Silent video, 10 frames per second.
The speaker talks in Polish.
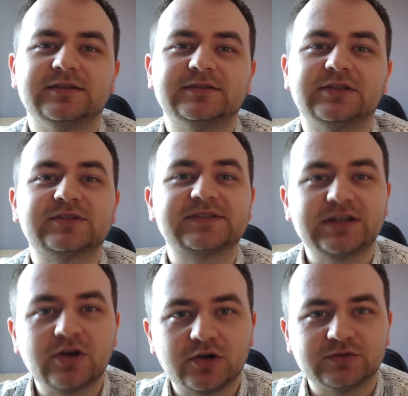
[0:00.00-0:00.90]
yy, to z
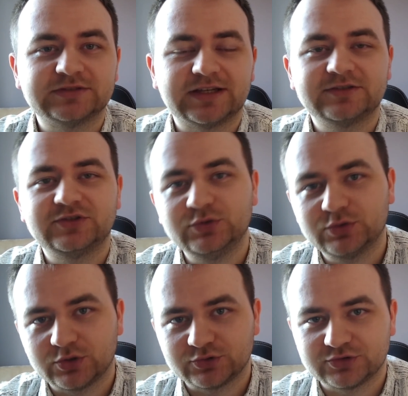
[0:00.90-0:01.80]
tego konta ci
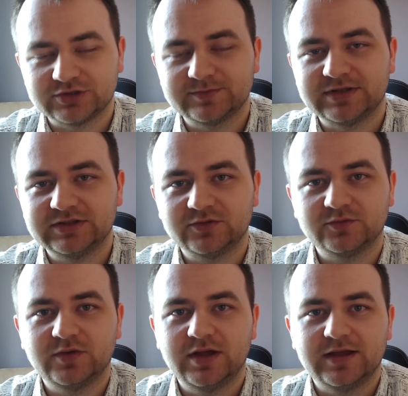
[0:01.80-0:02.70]
jurorzy
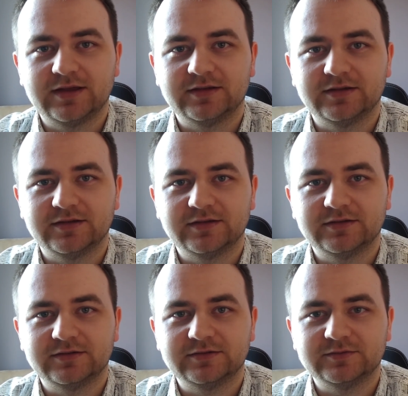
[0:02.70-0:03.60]
będą
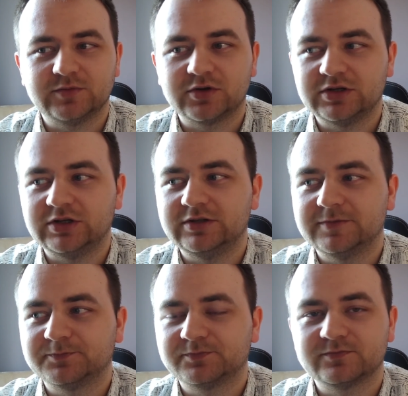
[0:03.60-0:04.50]
E,
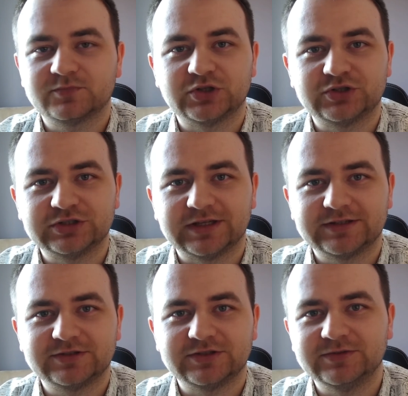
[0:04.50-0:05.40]
mogli
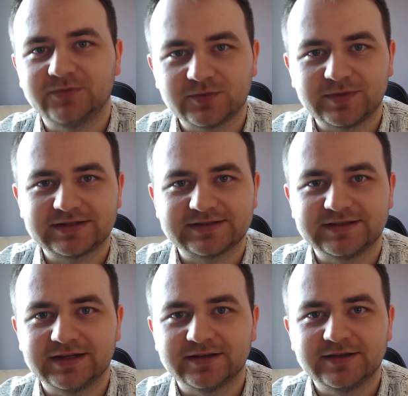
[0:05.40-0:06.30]
przeczytać
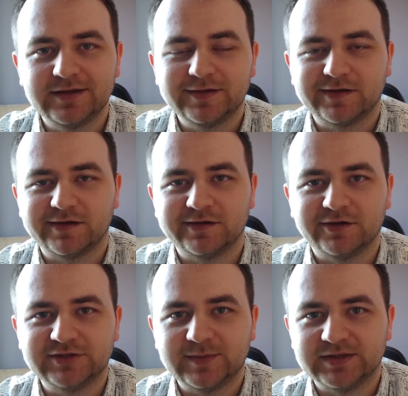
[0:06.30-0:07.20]
informacje e,
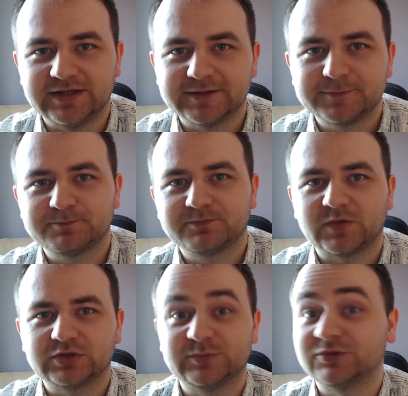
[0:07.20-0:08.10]
ode mnie
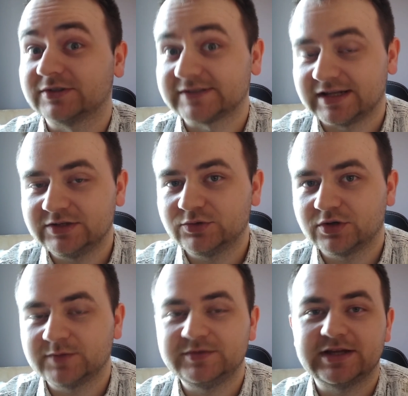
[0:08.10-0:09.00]
o tym, że zostali
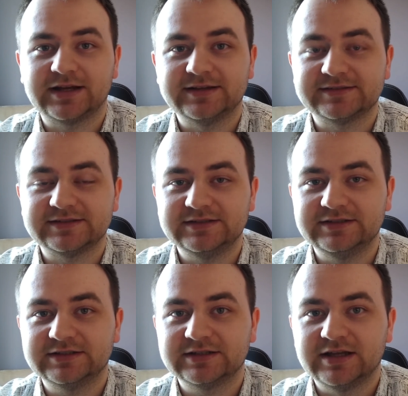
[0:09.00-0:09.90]
jurorem i jaka jest
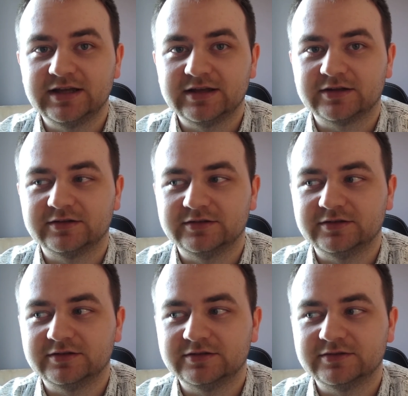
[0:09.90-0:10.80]
ich
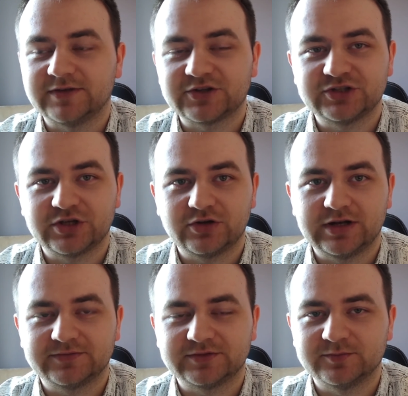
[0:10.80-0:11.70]
e, ważna
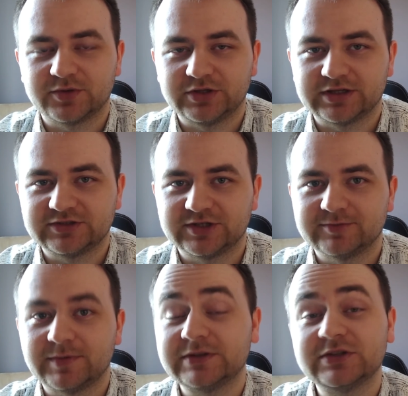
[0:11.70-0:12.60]
rola w tym projekcie.
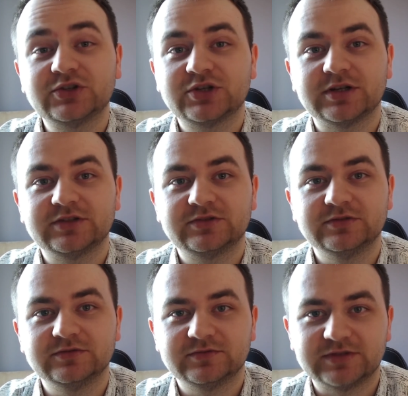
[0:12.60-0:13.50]
Mam nadzieję, że
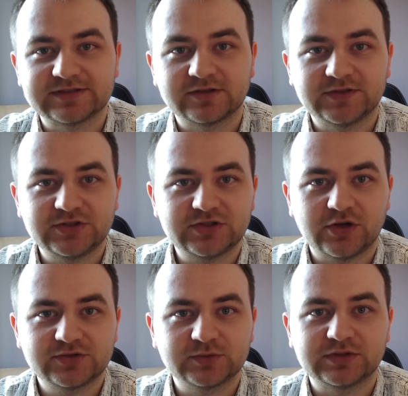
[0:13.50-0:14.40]
te 120
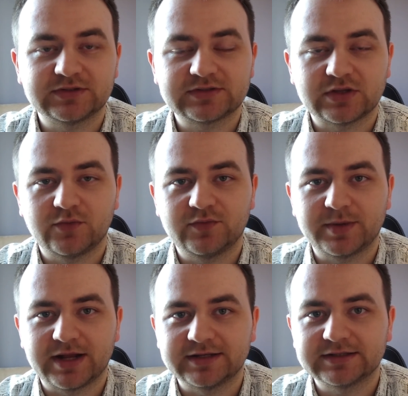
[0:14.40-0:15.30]
osób, które zostało
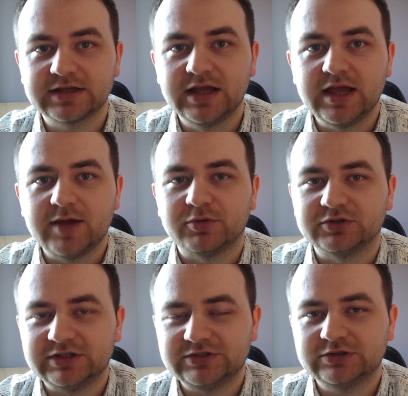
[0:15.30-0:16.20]
wybranych,
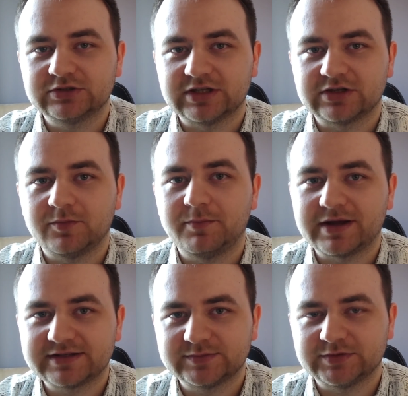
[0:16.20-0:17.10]
podejdzie do tego
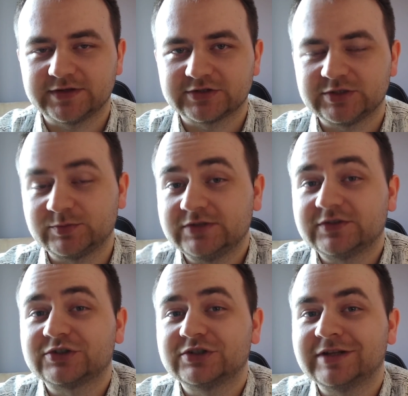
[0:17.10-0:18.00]
bardzo poważnie,
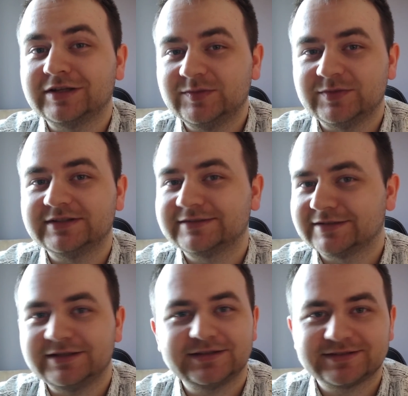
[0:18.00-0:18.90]
ponieważ na ich
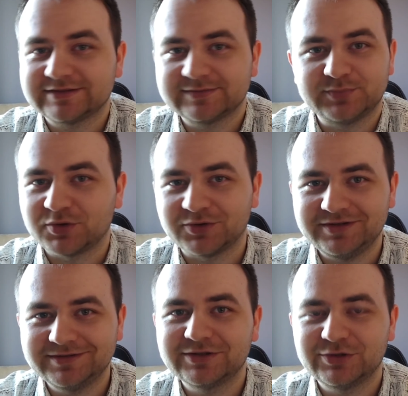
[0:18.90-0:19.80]
miejsce jest sporo
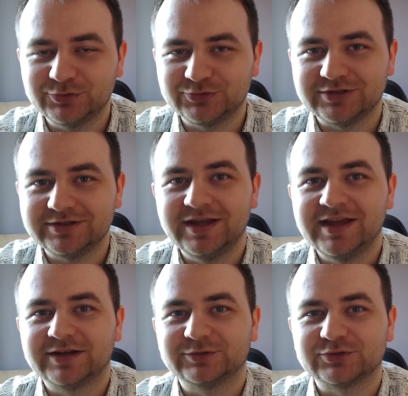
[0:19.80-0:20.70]
innych ludzi,
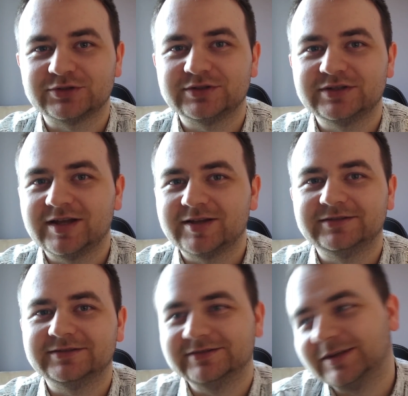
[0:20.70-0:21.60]
którzy
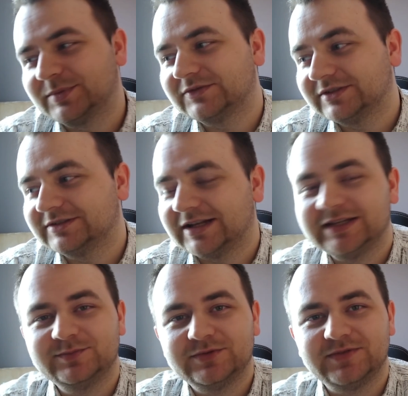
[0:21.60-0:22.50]
naprawdę
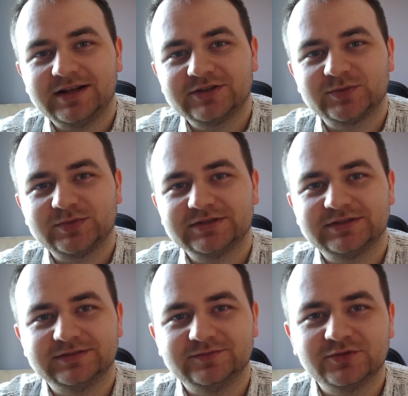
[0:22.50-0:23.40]
daliby wiele, żeby
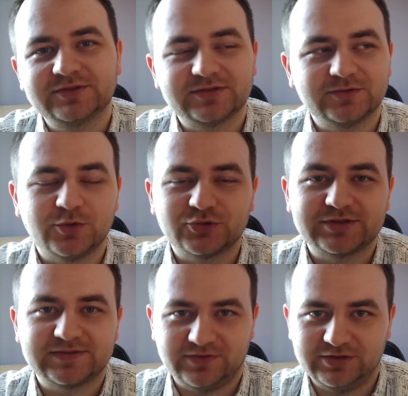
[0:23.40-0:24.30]
móc
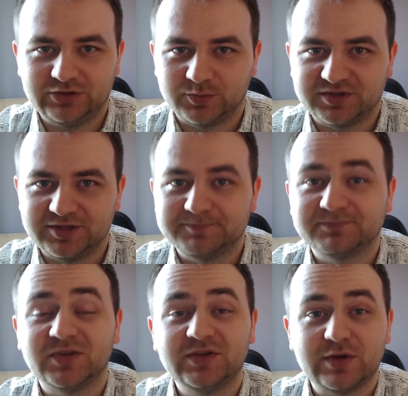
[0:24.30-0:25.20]
ułożyć swoje topki.
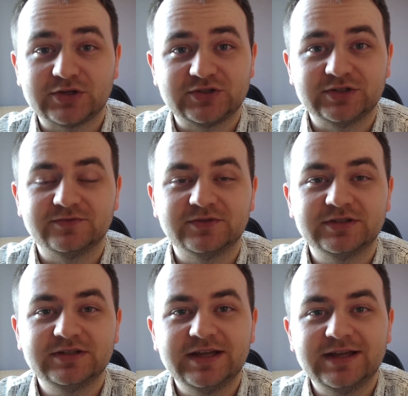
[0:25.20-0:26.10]
No i właśnie,
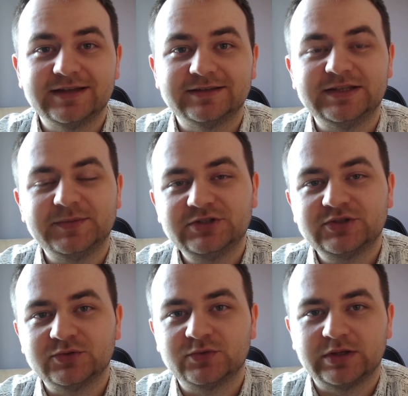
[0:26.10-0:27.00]
wy nie
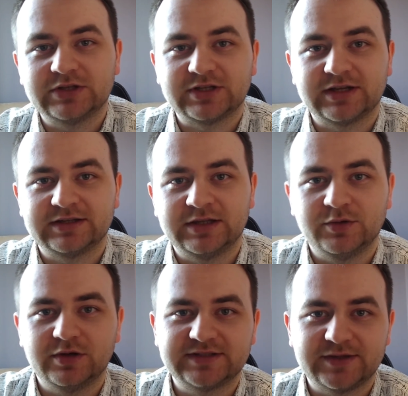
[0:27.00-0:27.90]
będziecie układać tak jak
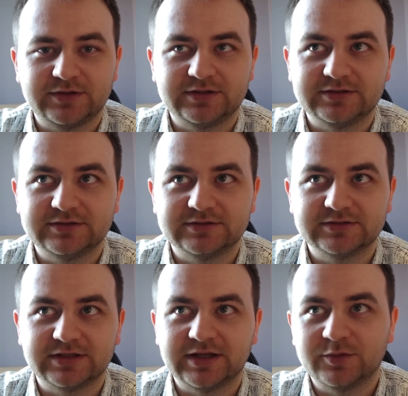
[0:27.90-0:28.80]
na całej
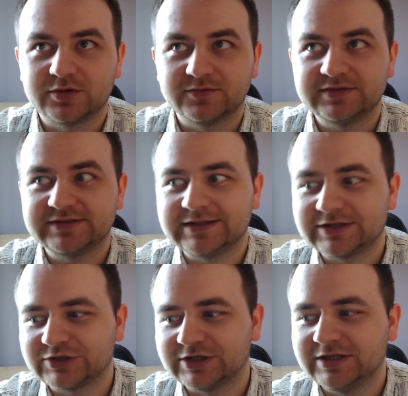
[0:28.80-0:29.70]
tej Eurowizji
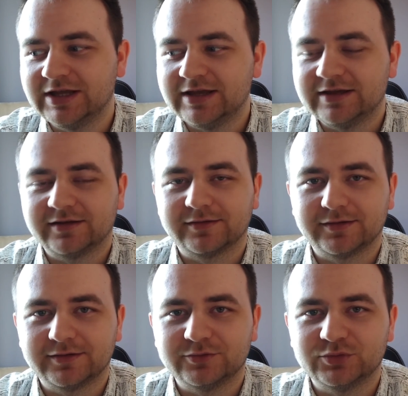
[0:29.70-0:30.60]
naszej
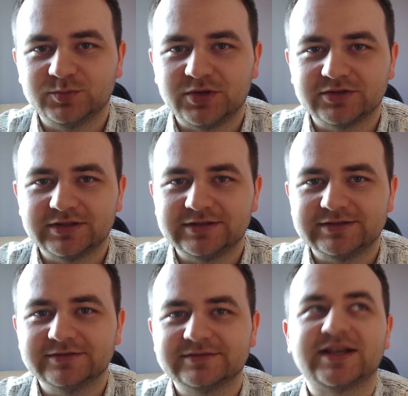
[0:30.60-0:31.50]

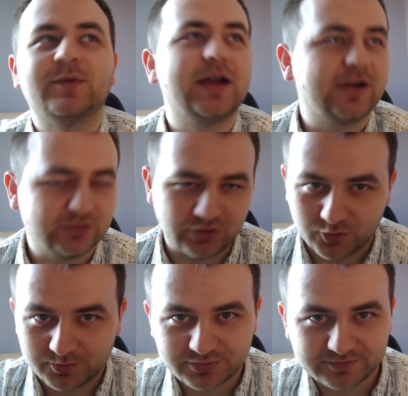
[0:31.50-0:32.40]
ulubionej całego
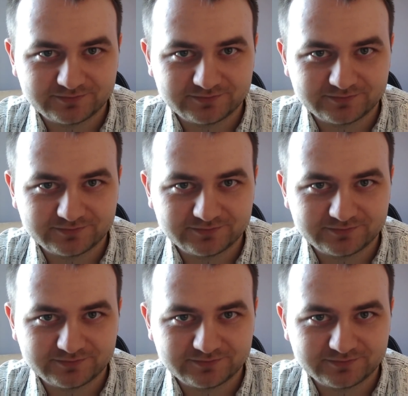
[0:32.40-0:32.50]
top,